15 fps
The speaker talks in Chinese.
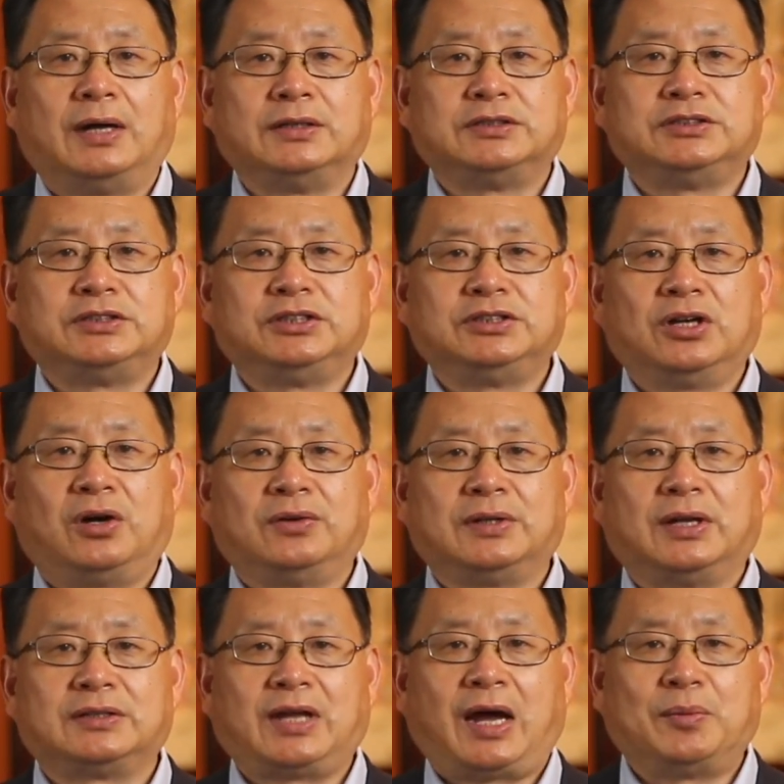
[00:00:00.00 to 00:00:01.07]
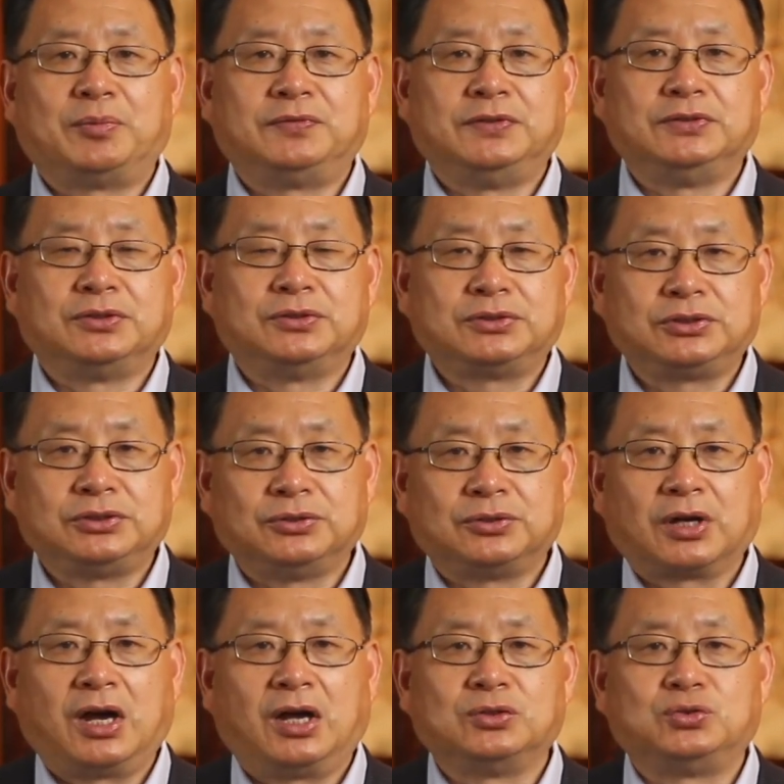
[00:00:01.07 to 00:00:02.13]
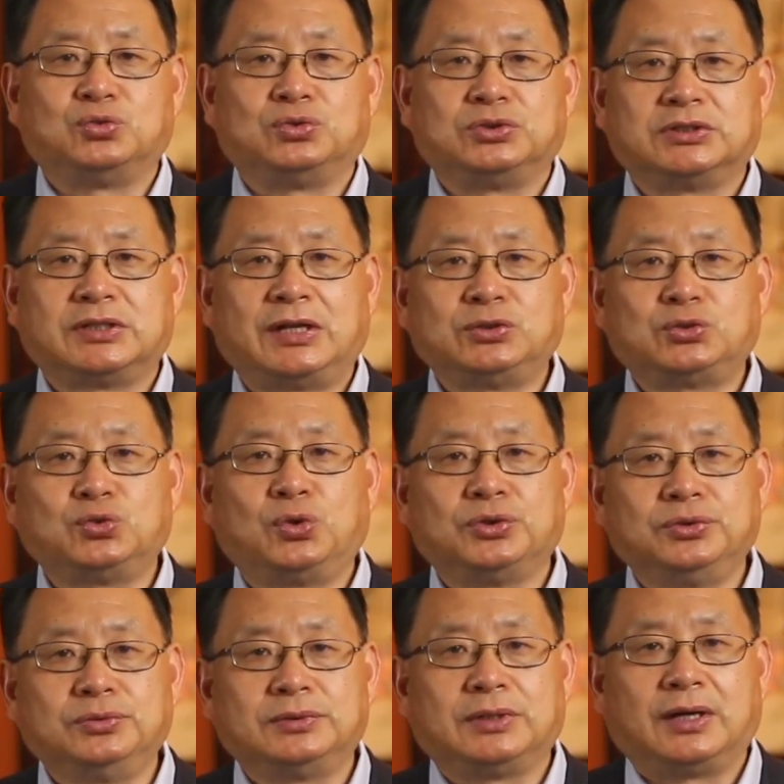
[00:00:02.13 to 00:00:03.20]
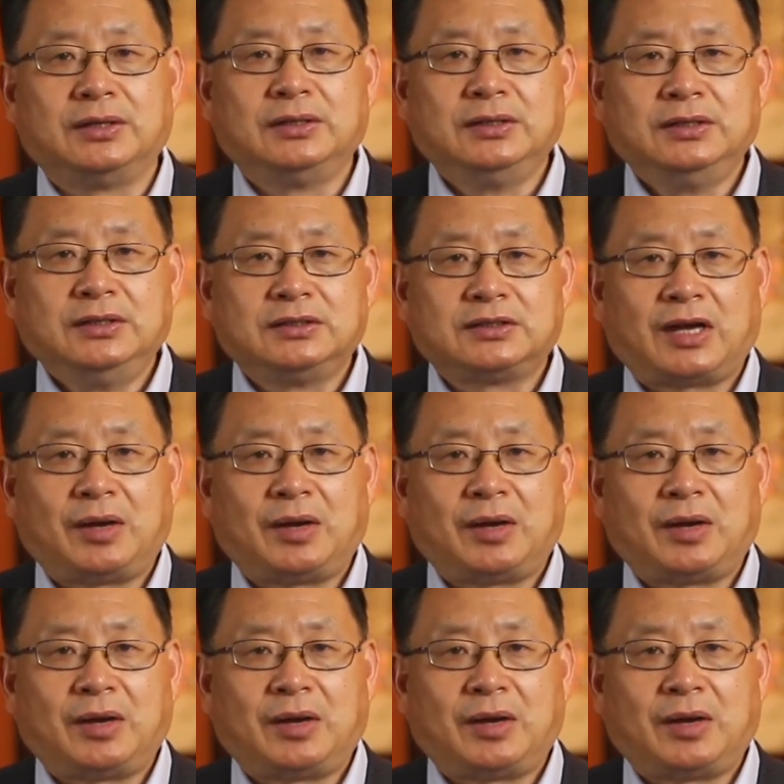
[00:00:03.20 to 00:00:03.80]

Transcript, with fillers: 这些药呢，大部分都是有抗组织胺作用的，它